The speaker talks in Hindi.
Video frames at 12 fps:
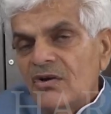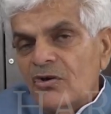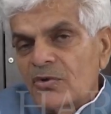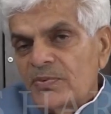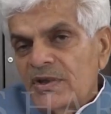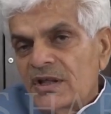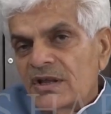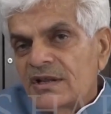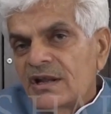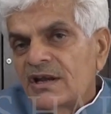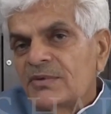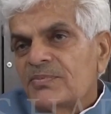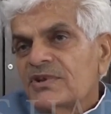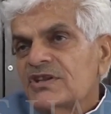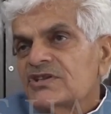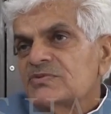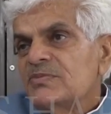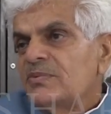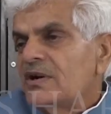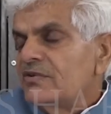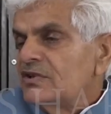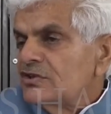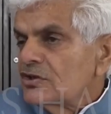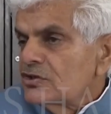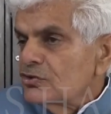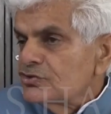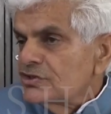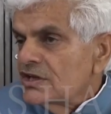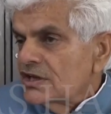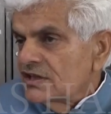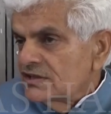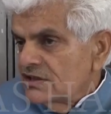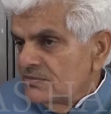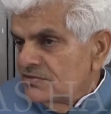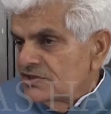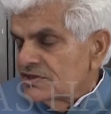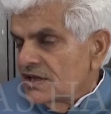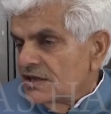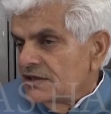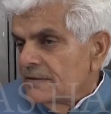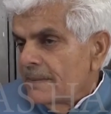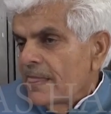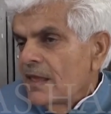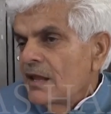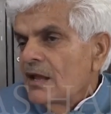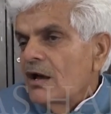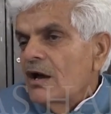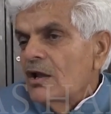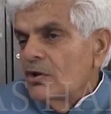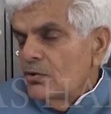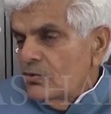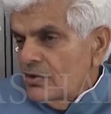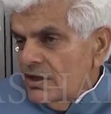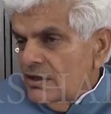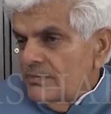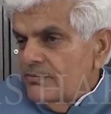और फिर हरियाणा प्रदेश में भावांतर योजना कहते हैं हमने चलाई आलू के